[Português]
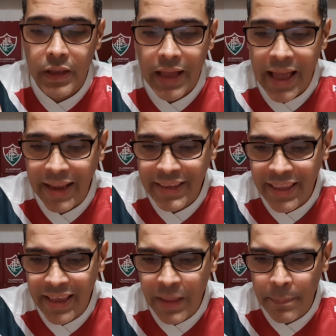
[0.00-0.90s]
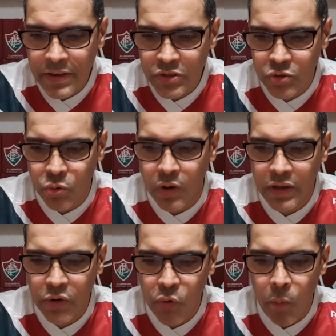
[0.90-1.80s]
aquela pessoa
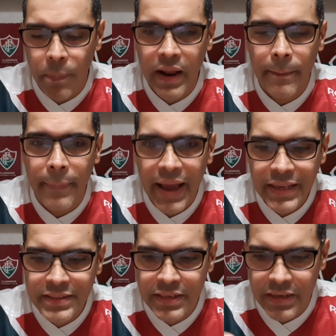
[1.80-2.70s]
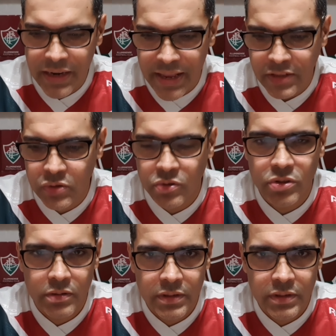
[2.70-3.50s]
que comprar mais ingressos,